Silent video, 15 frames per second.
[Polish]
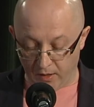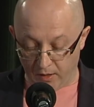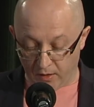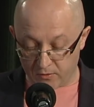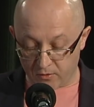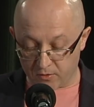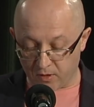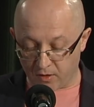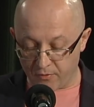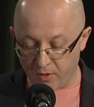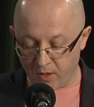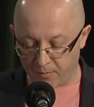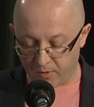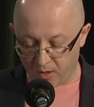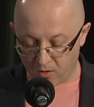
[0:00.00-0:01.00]

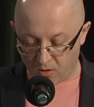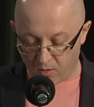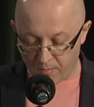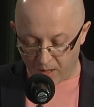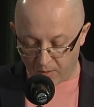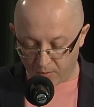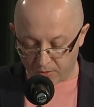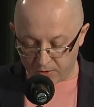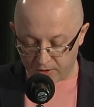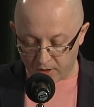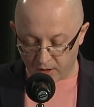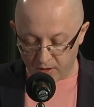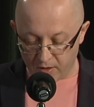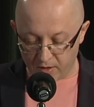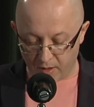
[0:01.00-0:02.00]
Zostawiłam tylko małą
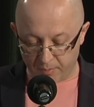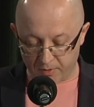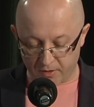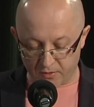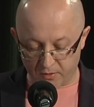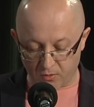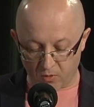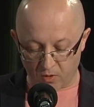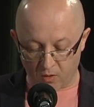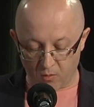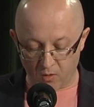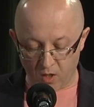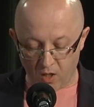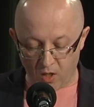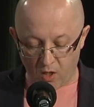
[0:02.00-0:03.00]
szczelinę, przez którą
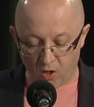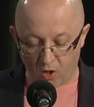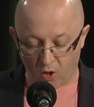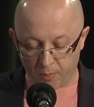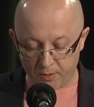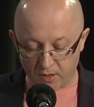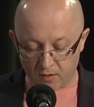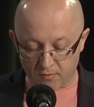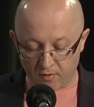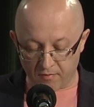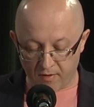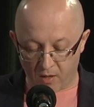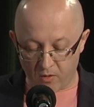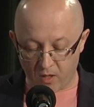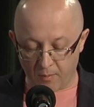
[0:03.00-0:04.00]

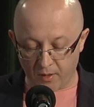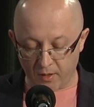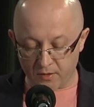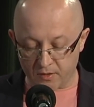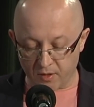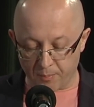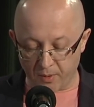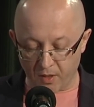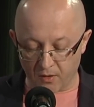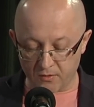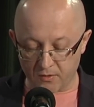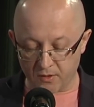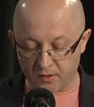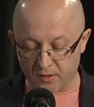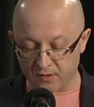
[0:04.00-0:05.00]
obserwowałam
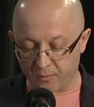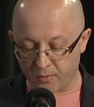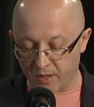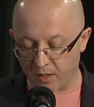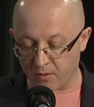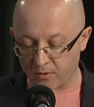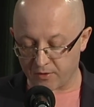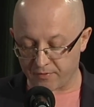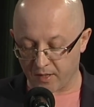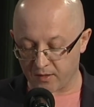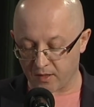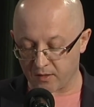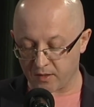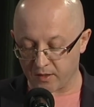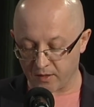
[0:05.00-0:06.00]
sypiący się z mojego
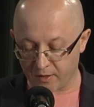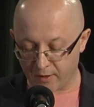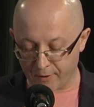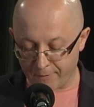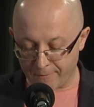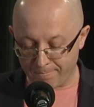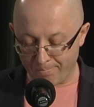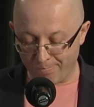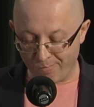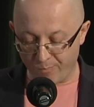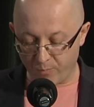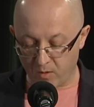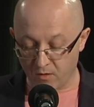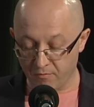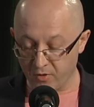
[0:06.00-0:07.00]
świata tynk.
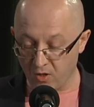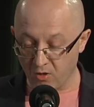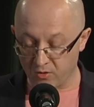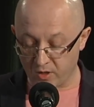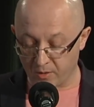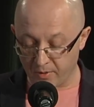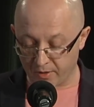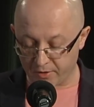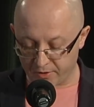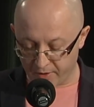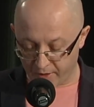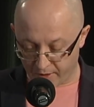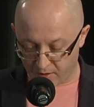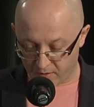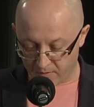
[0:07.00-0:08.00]
Wyglądał jak
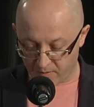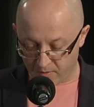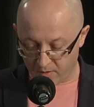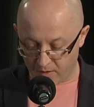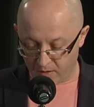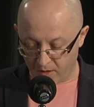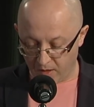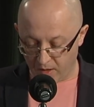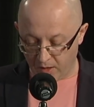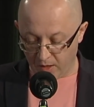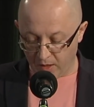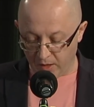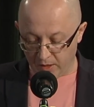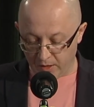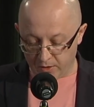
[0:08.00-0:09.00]
śnieg.
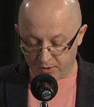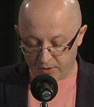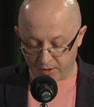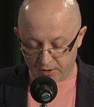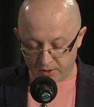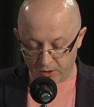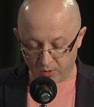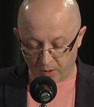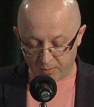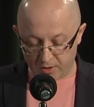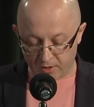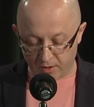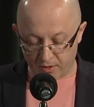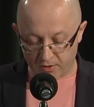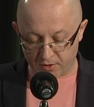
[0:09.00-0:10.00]
Ścieśniłam
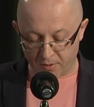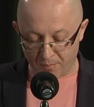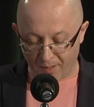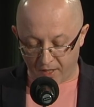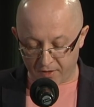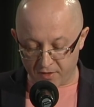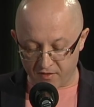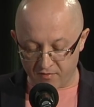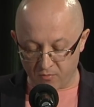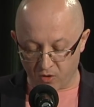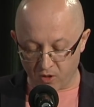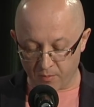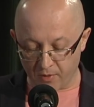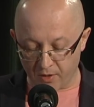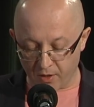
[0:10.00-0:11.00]
się jeszcze bardziej w
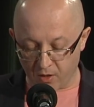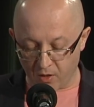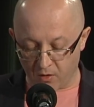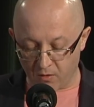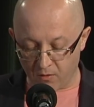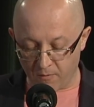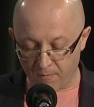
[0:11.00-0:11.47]
moim iglo.